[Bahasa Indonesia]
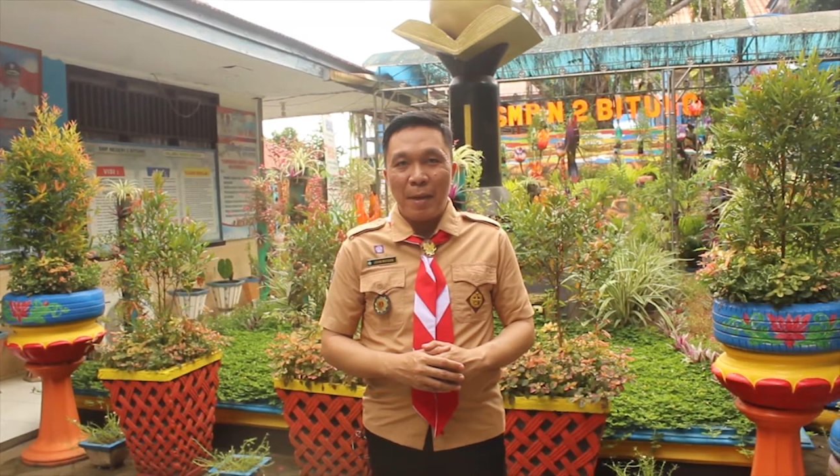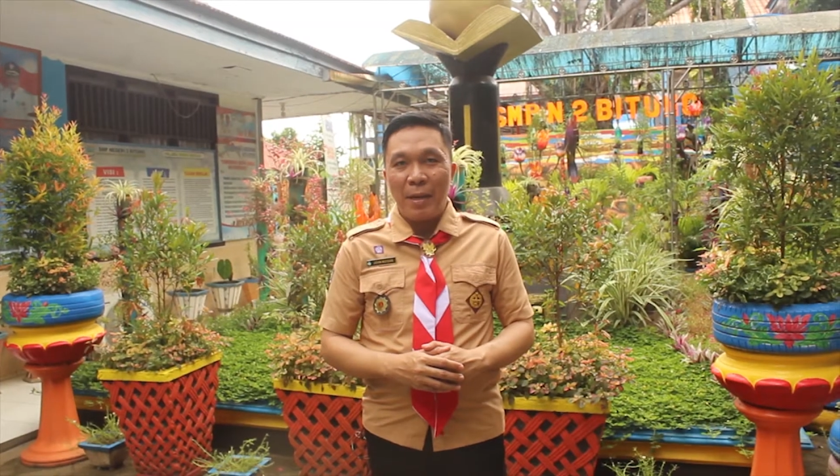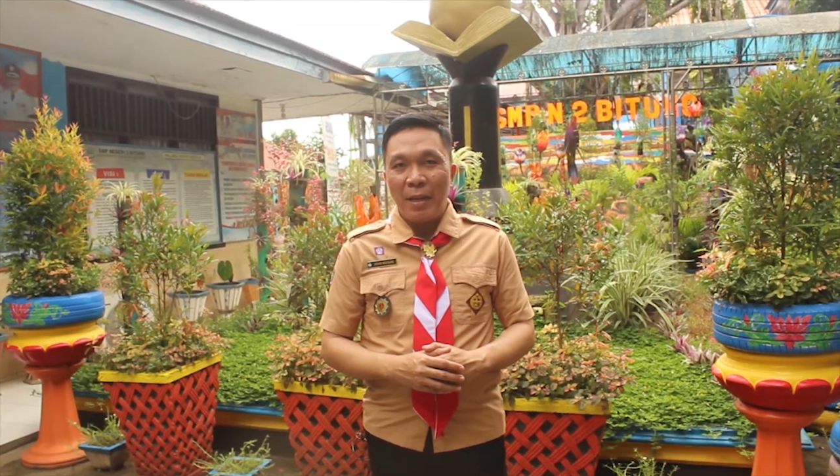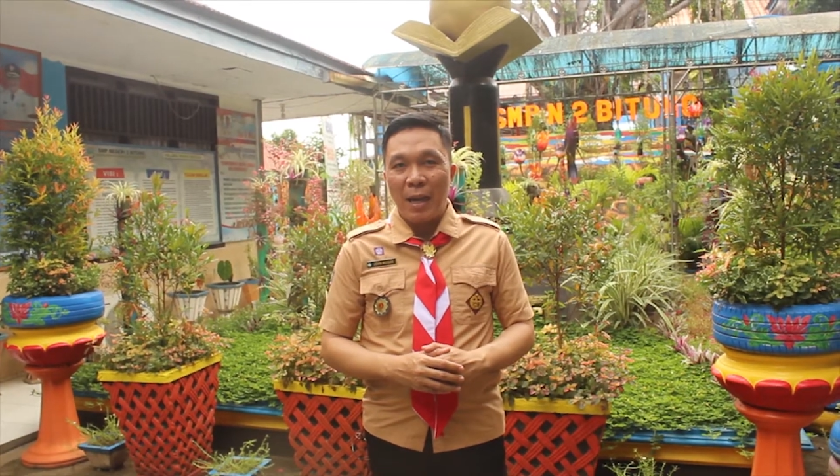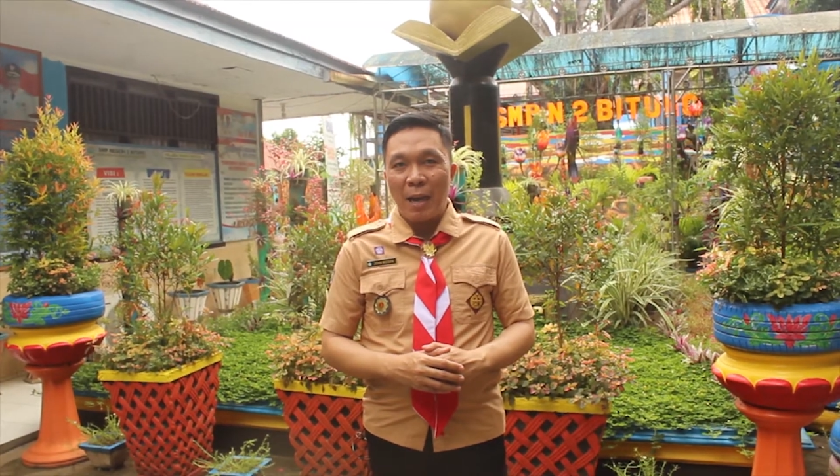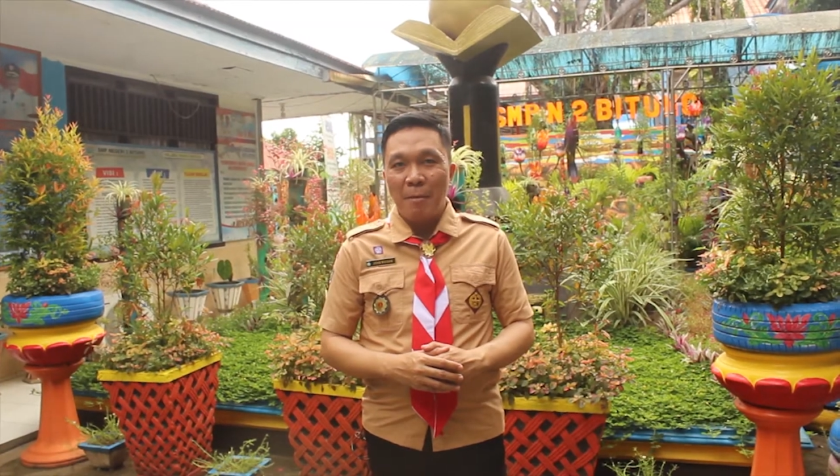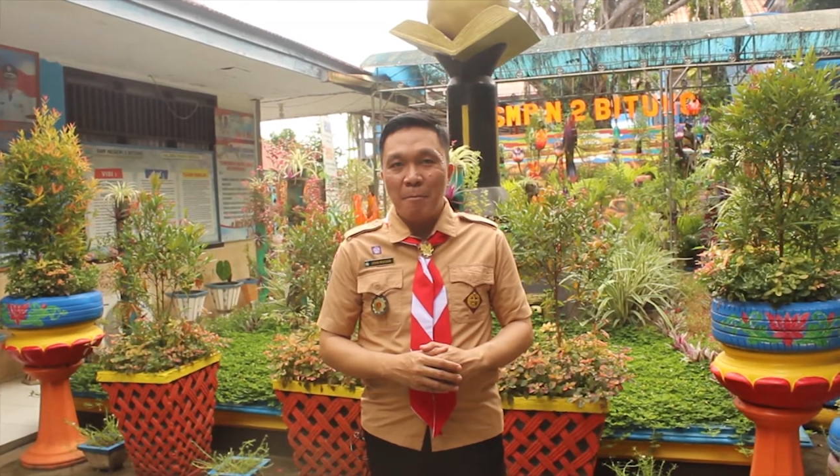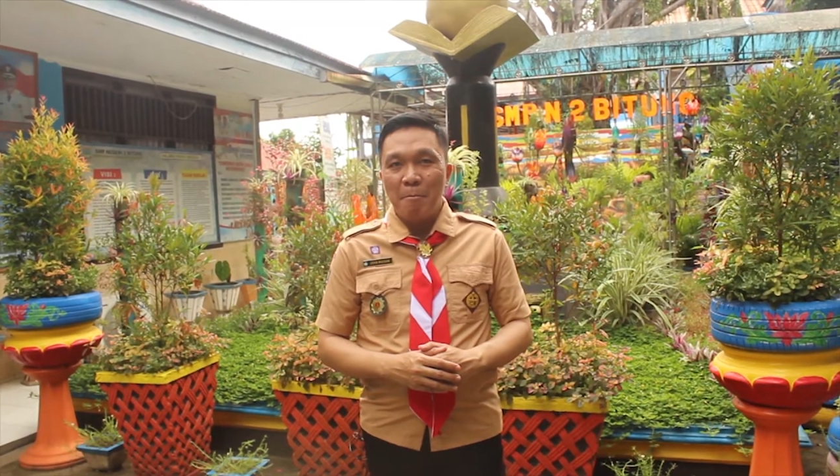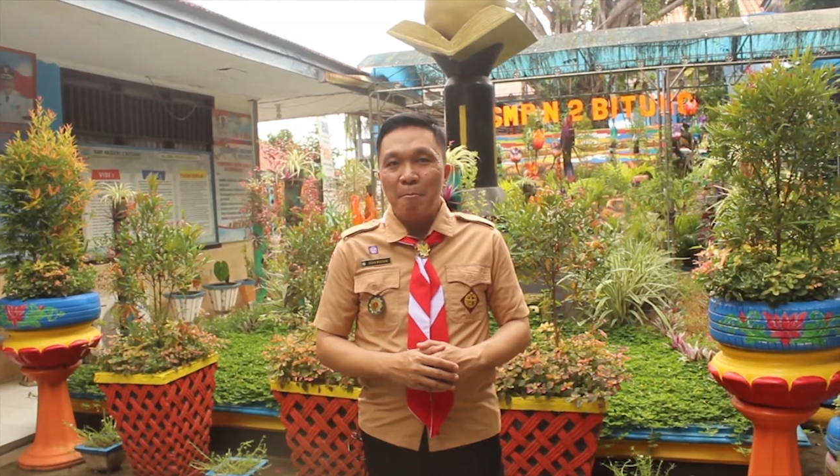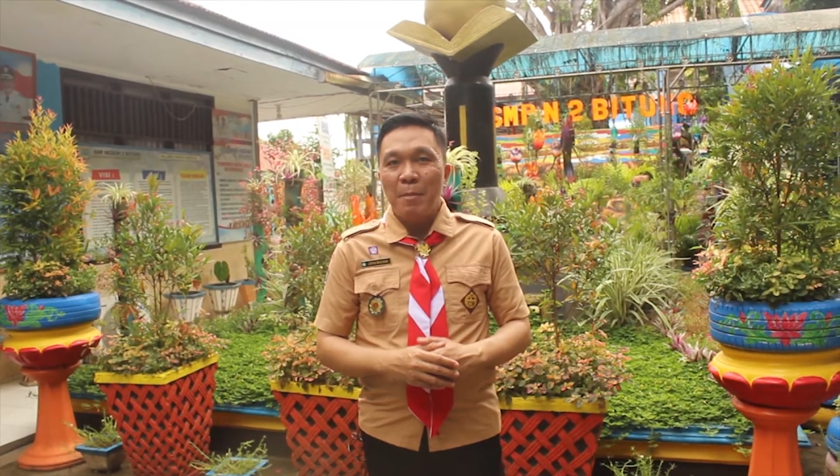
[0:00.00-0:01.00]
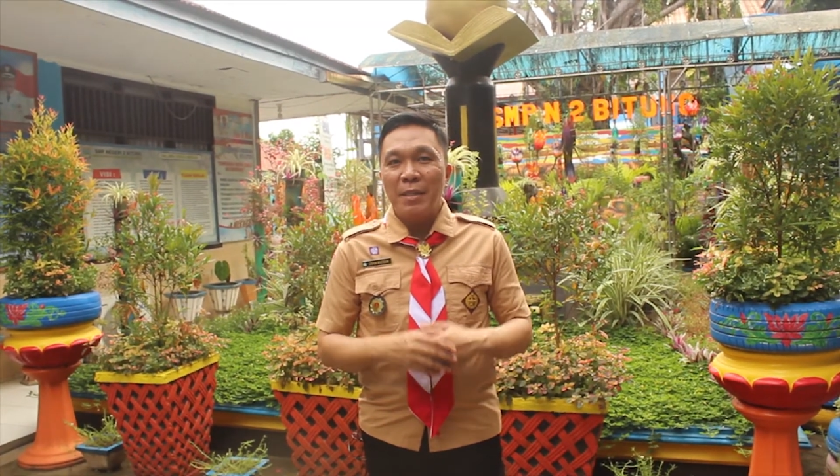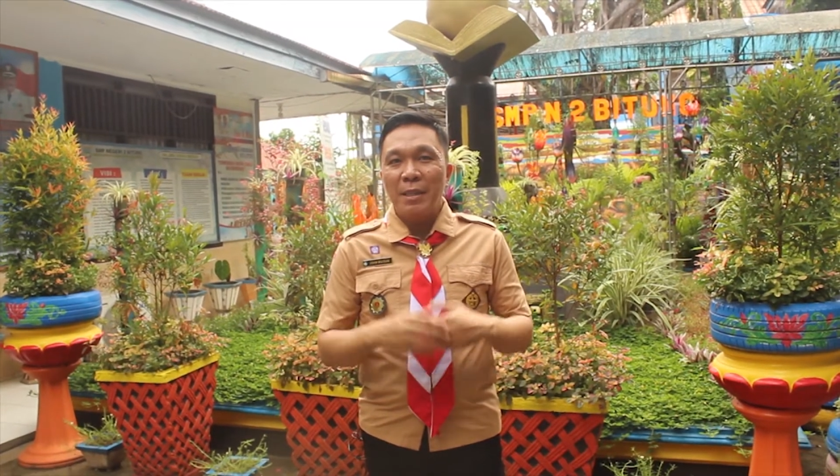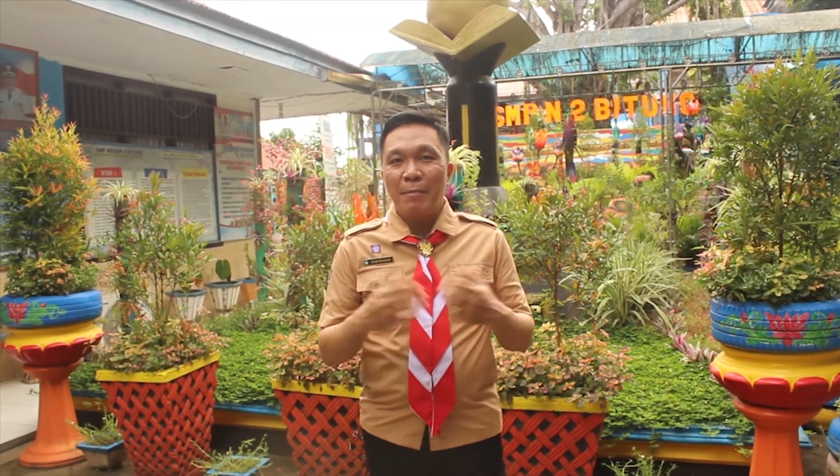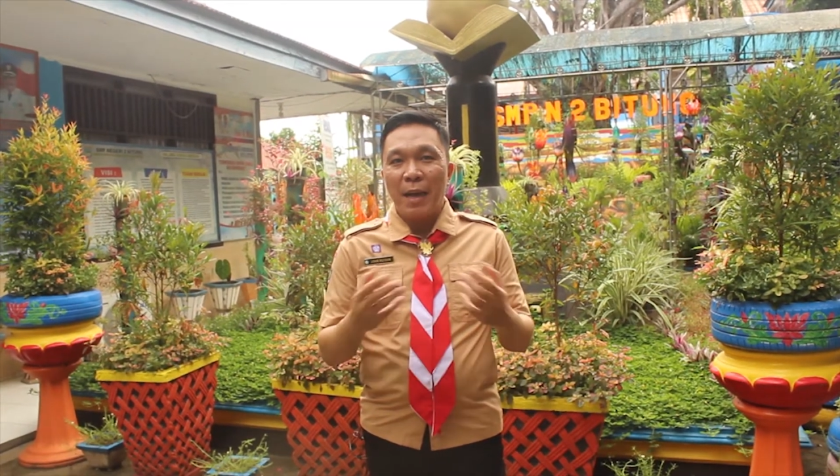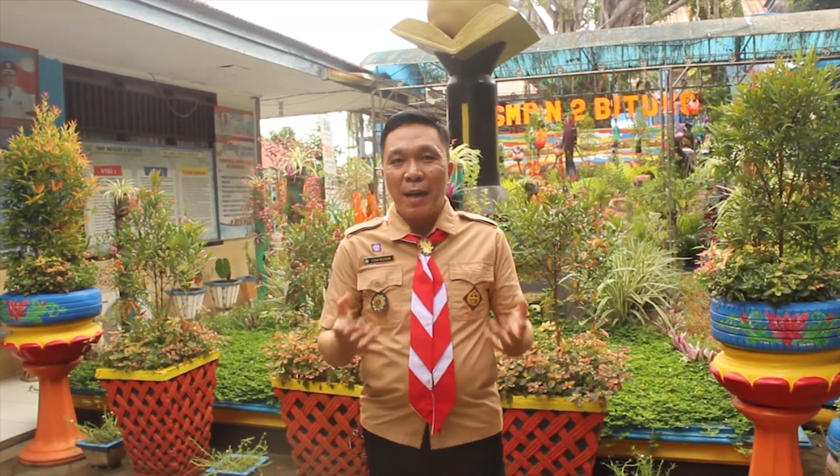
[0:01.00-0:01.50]
pendidikan
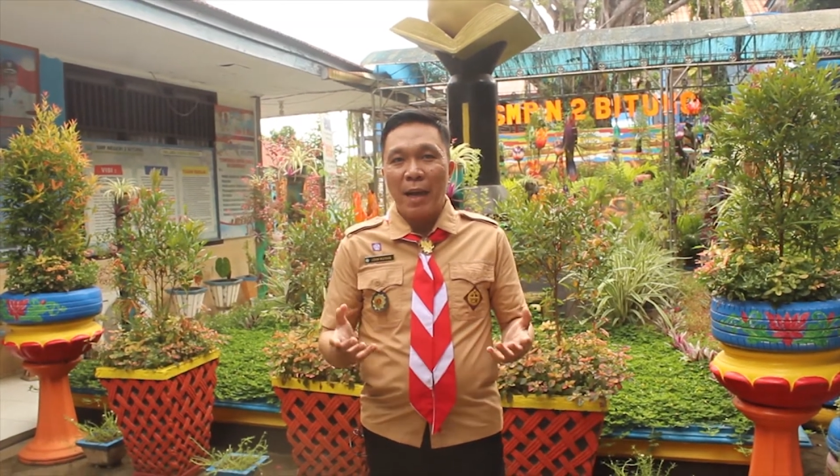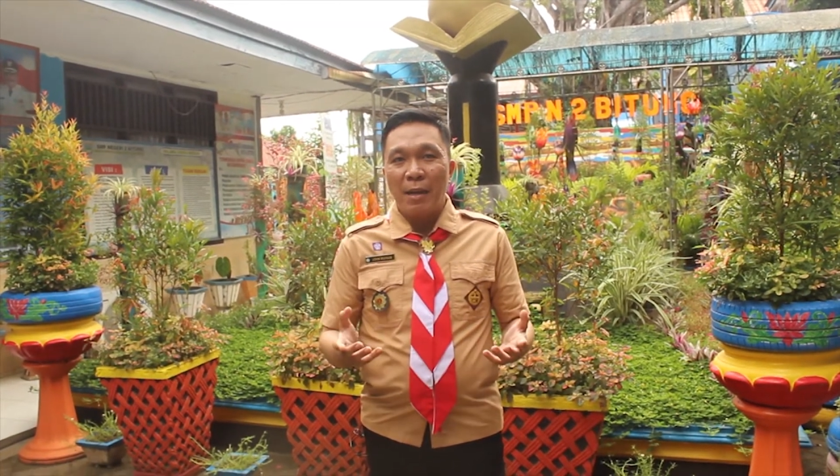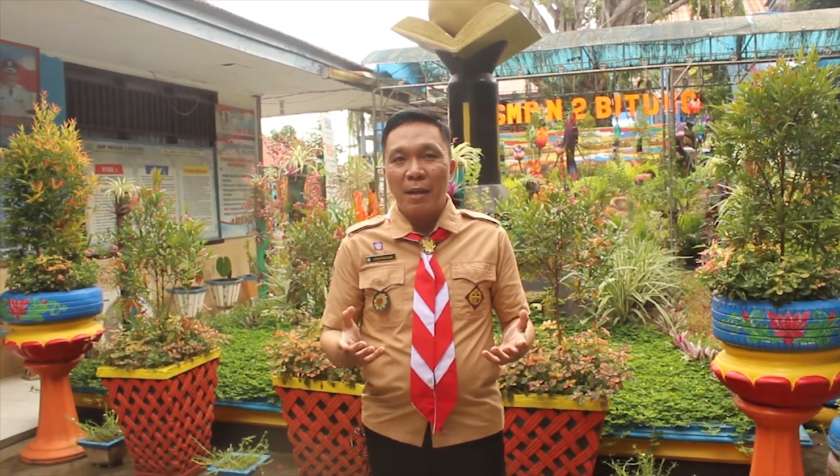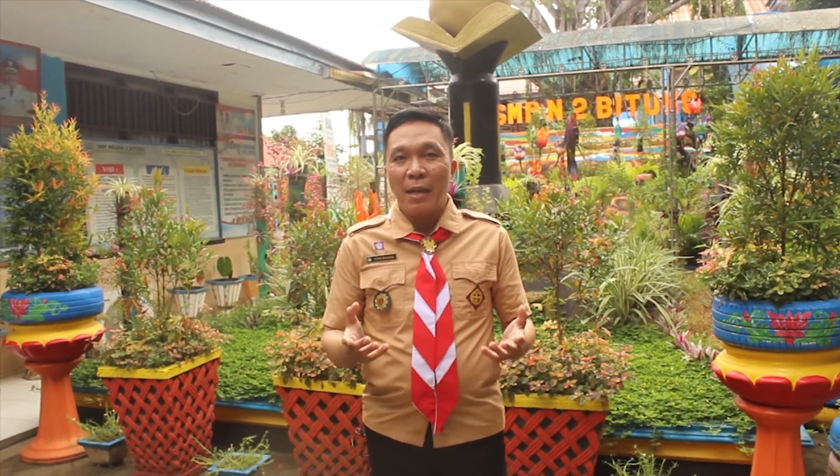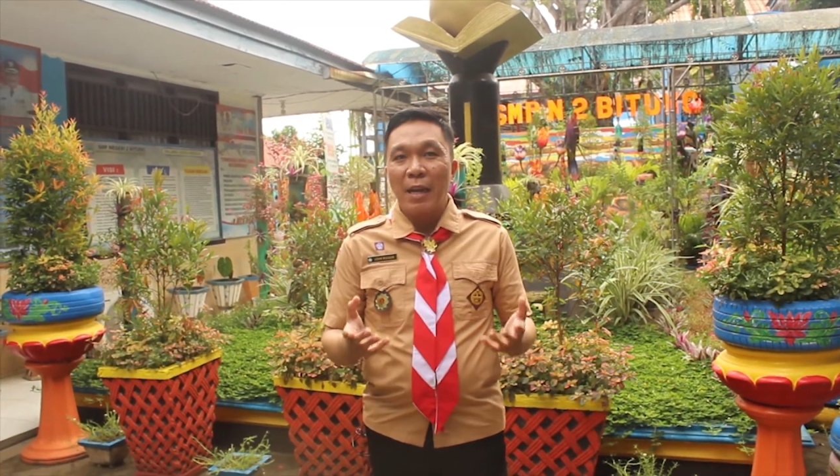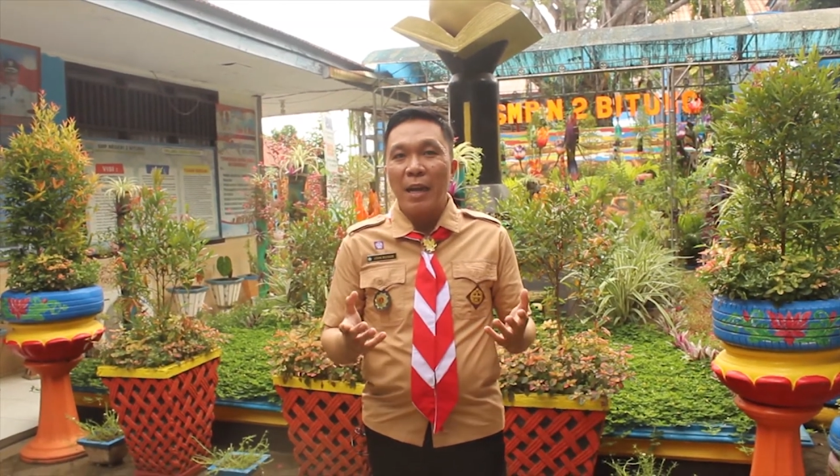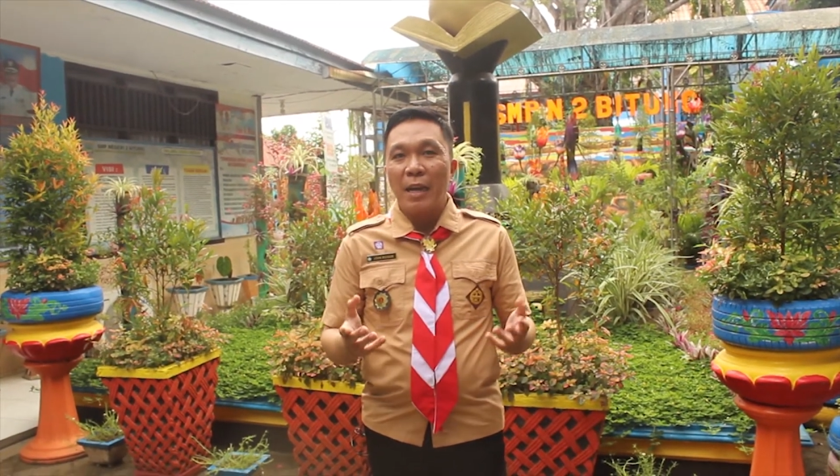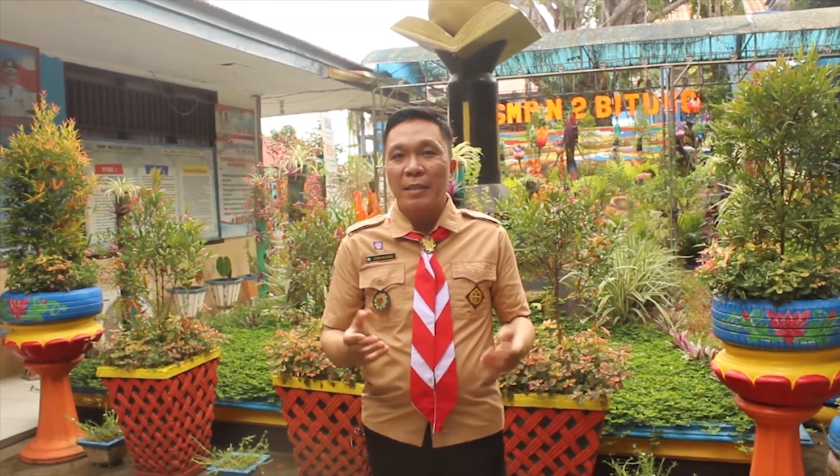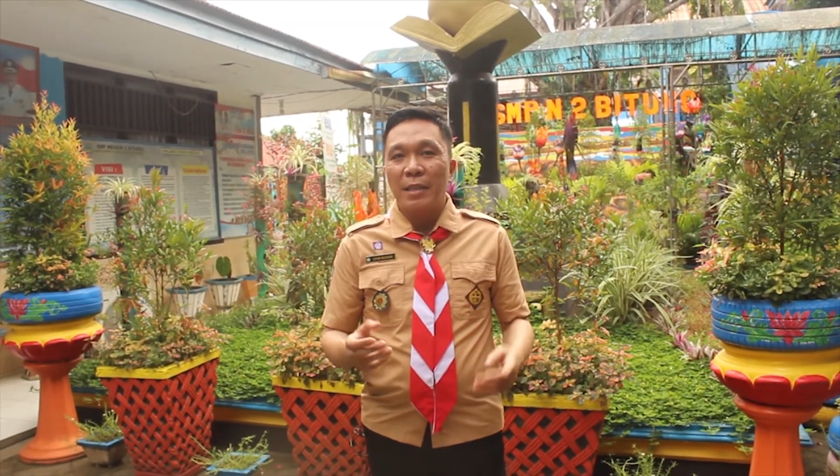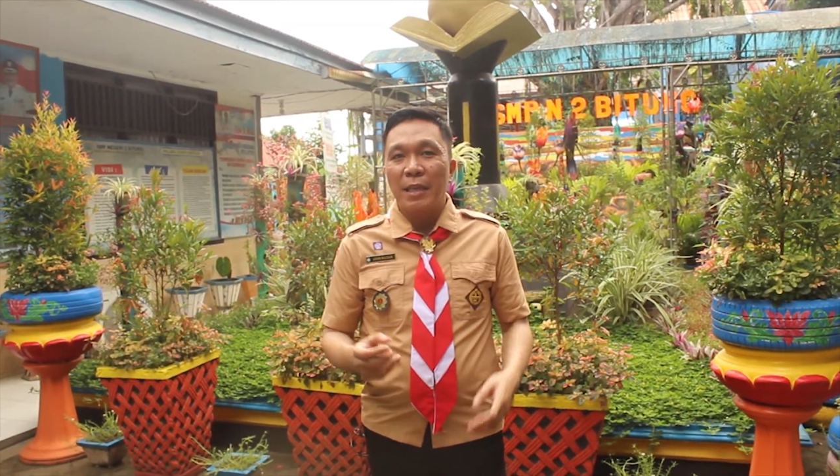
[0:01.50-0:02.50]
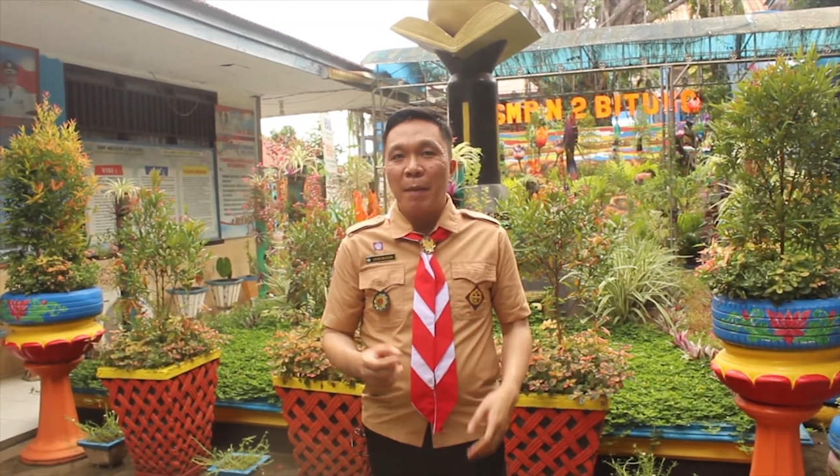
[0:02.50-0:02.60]
menciptakan generasi